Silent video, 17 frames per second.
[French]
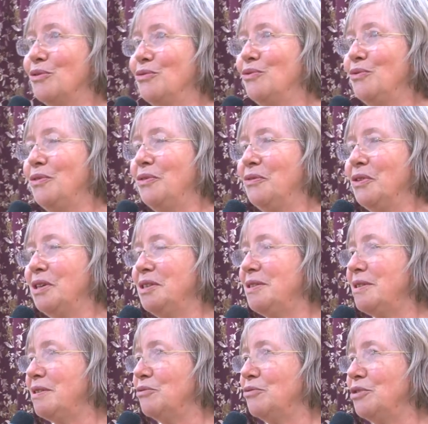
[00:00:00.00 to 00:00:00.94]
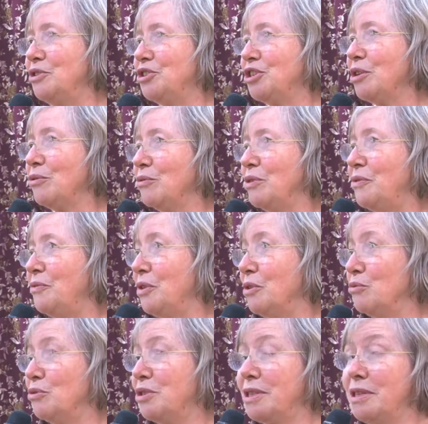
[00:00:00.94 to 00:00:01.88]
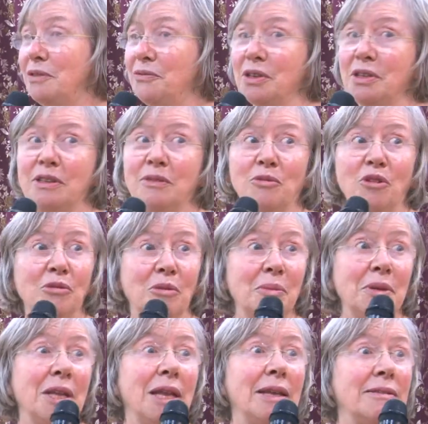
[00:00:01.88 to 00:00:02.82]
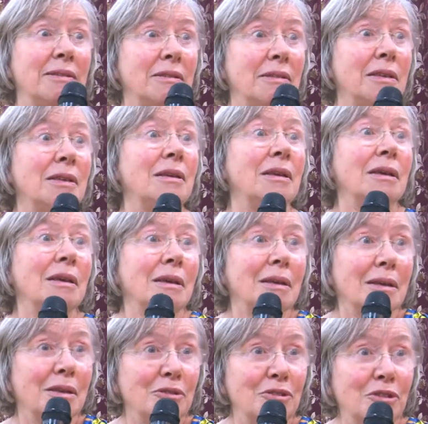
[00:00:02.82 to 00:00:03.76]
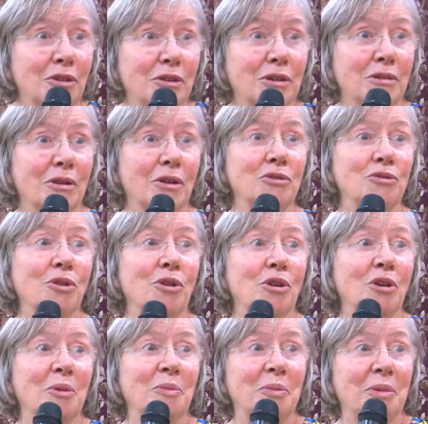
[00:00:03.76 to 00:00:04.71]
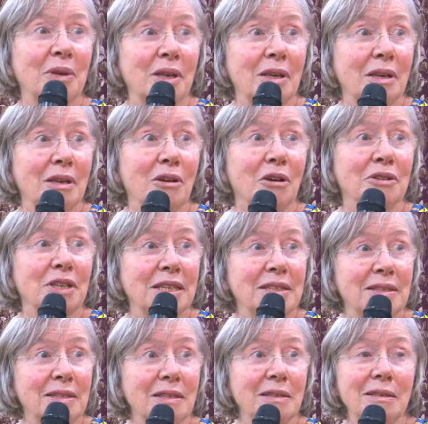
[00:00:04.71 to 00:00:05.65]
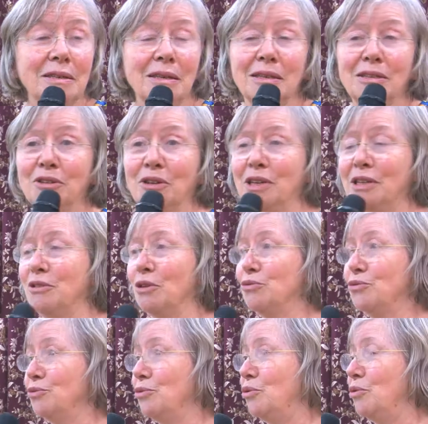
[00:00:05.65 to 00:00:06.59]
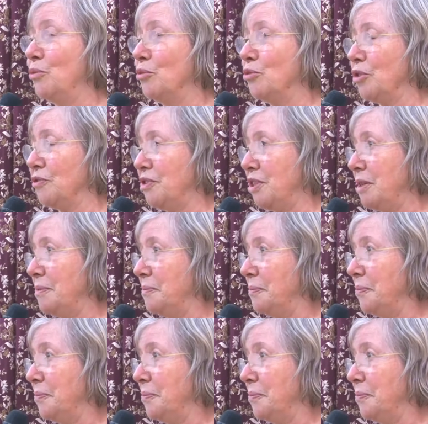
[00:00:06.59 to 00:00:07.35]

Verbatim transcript: vous vivez ici au Niger, on les vit aussi effectivement, comme il a été dit, en Europe et en Asie et dans, et dans le monde entier.